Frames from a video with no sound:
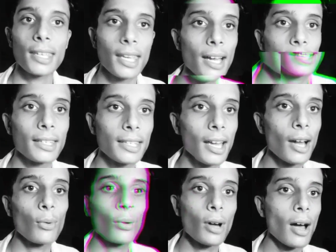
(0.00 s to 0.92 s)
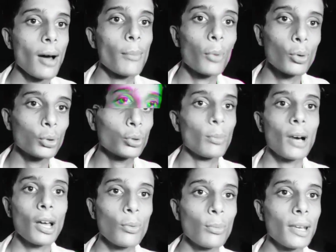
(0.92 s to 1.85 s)
क्या किया होगा हमको तो
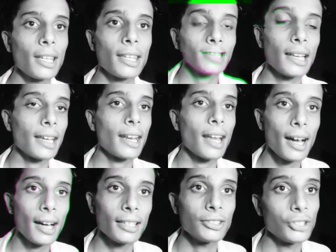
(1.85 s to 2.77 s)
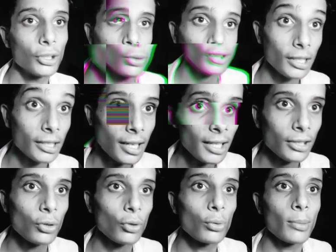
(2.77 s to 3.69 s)
मालूम नहीं है लेकिन हाँ जरूर इतना
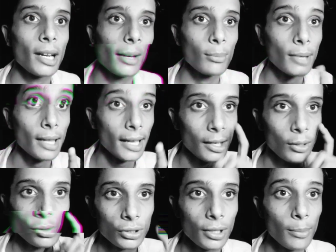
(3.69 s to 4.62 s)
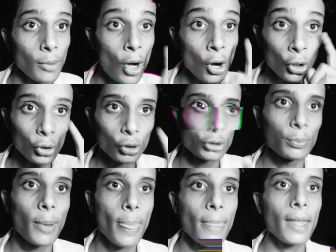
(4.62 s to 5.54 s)
ज़रूर मालूम है कि उसने उस
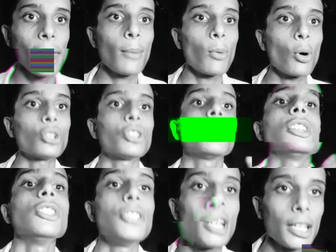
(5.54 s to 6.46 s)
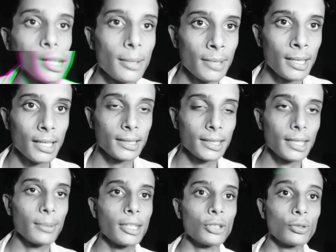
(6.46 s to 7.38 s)
बंदे ने बहुत ही ज़्यादा मेहनत
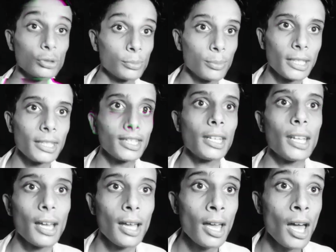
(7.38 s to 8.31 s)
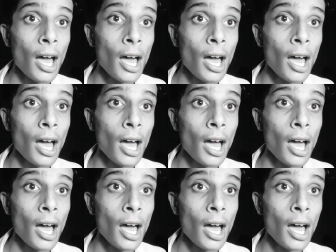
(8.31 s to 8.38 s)
की भाई उस भैया ने